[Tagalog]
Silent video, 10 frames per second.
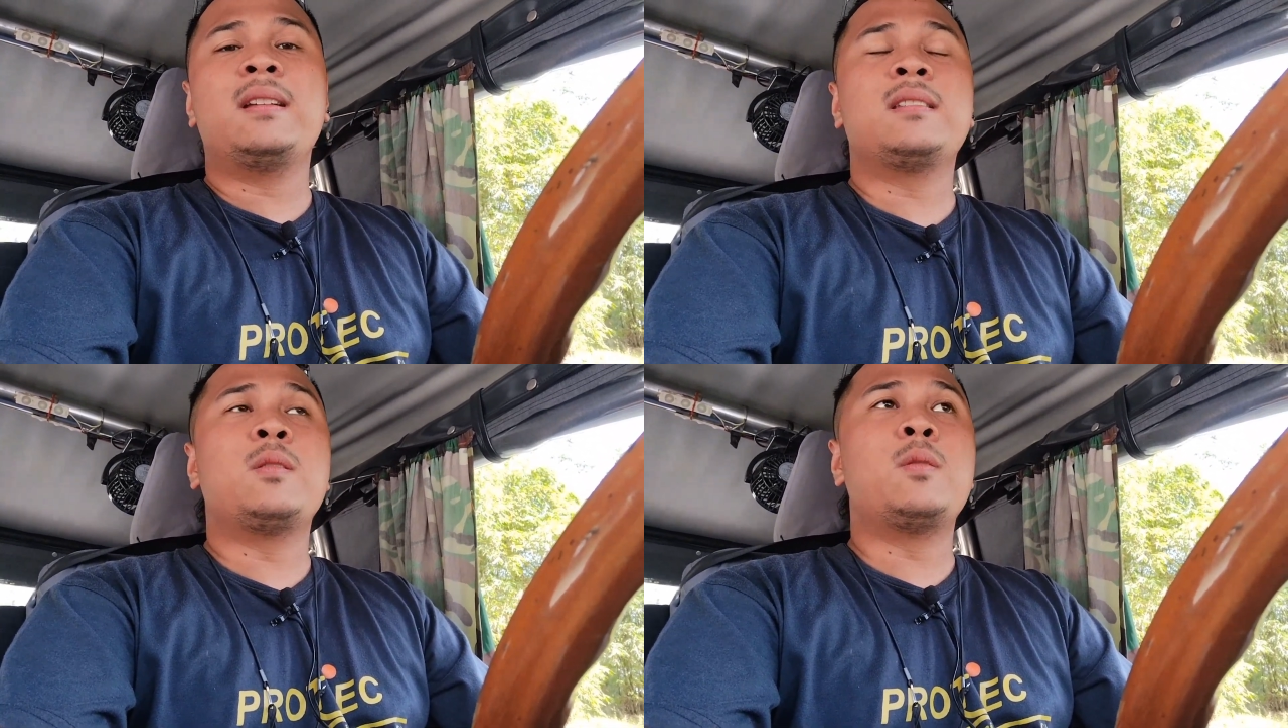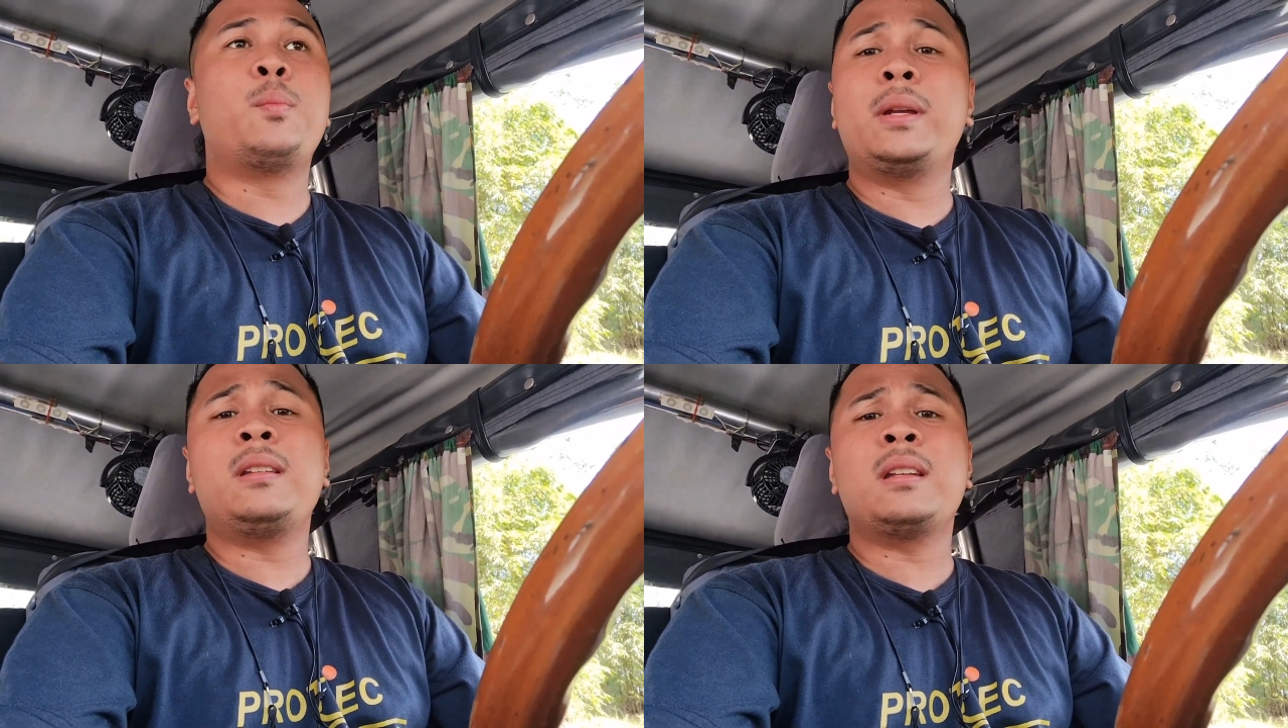So
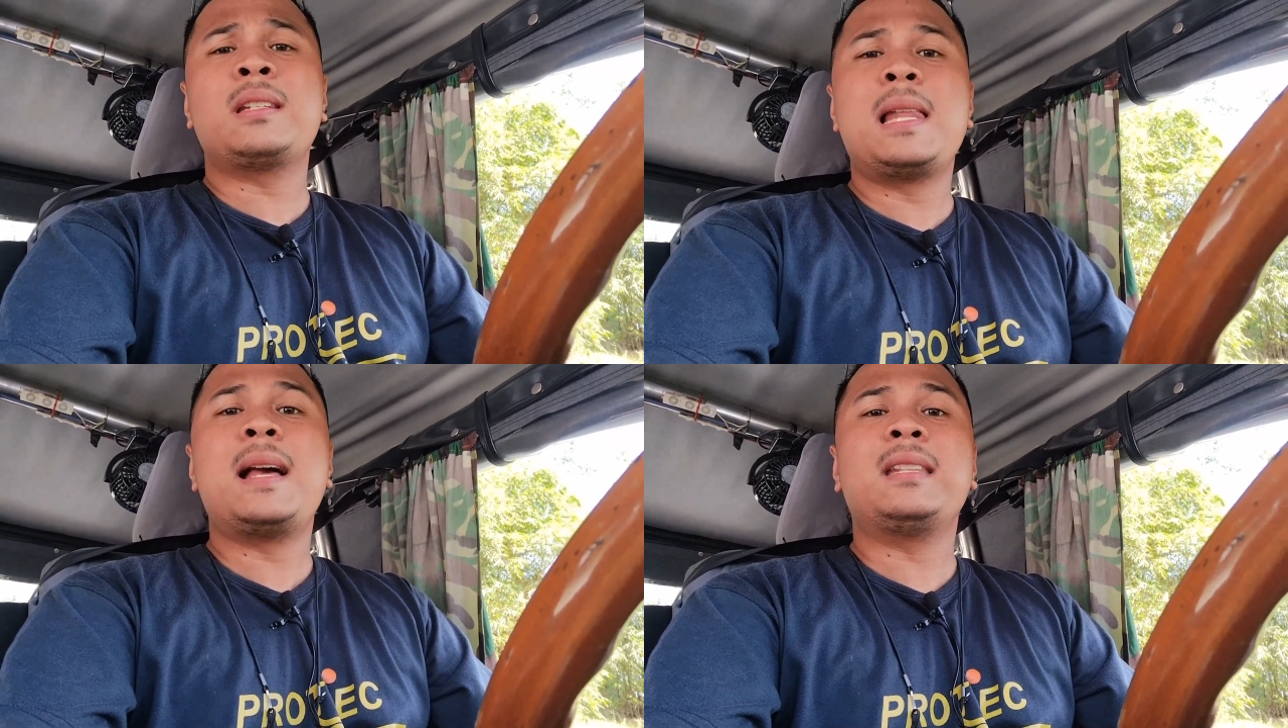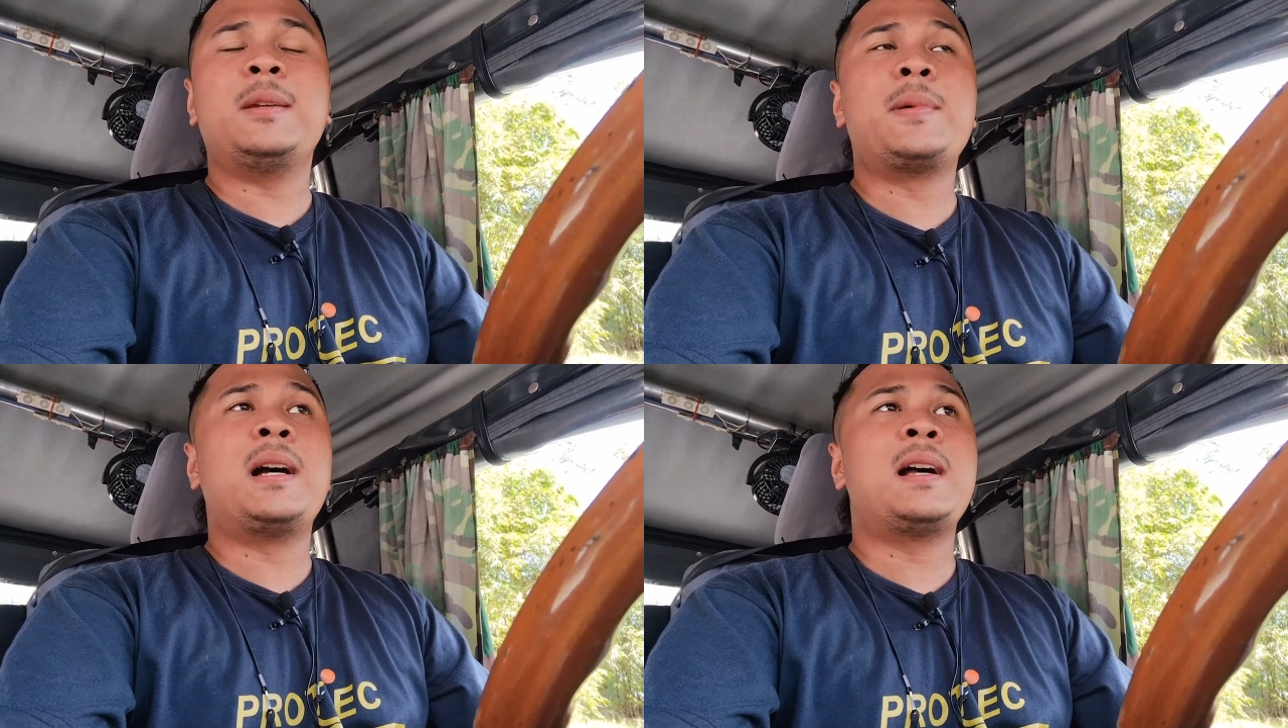pwede siya sa lahat,
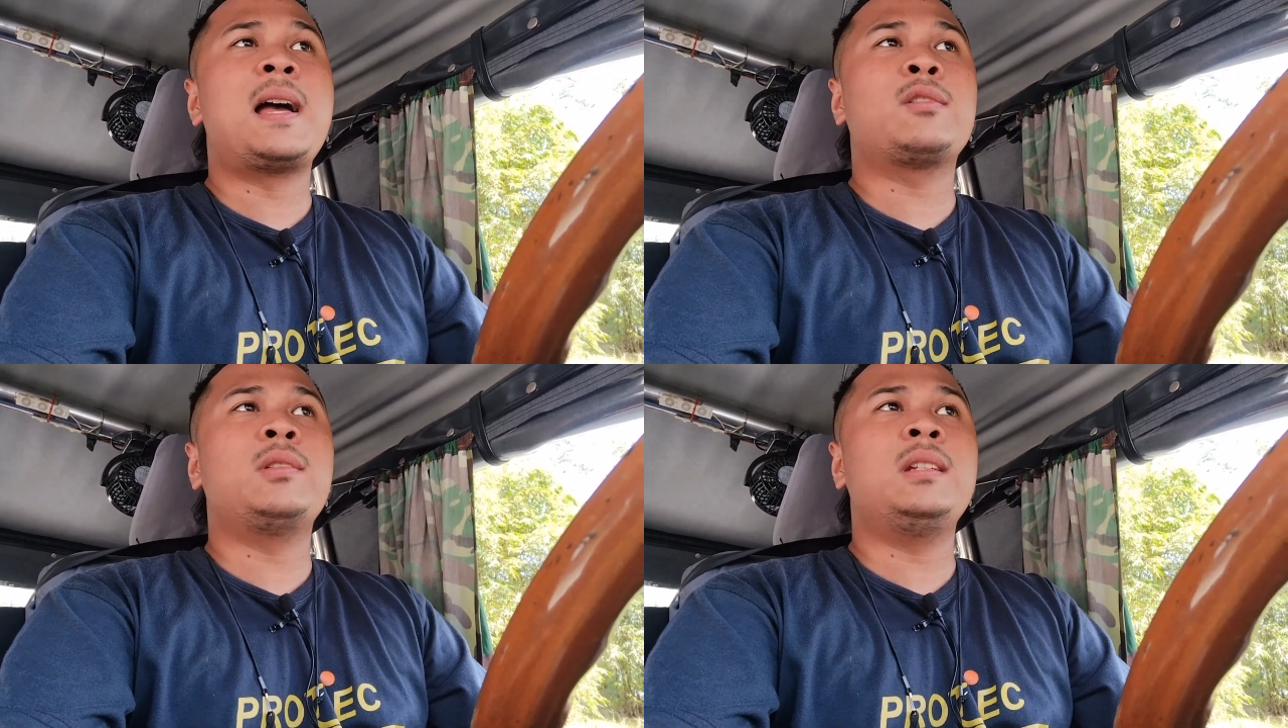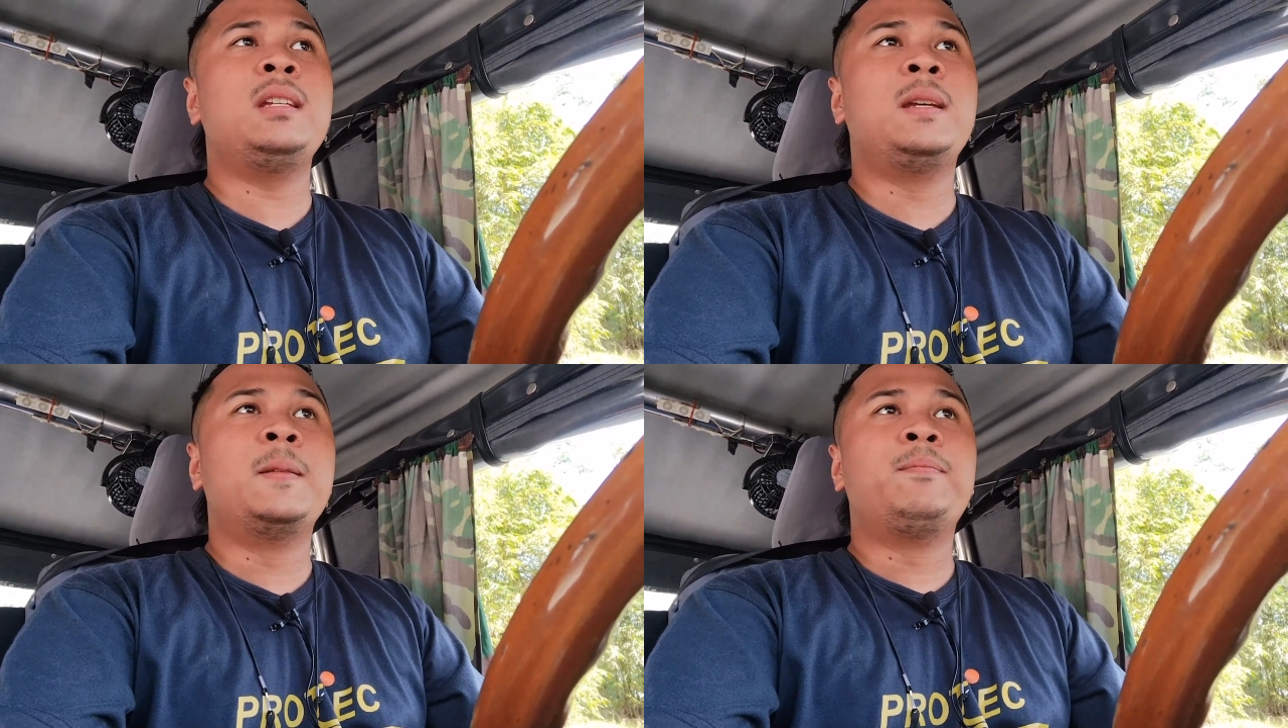'di ba? Actually,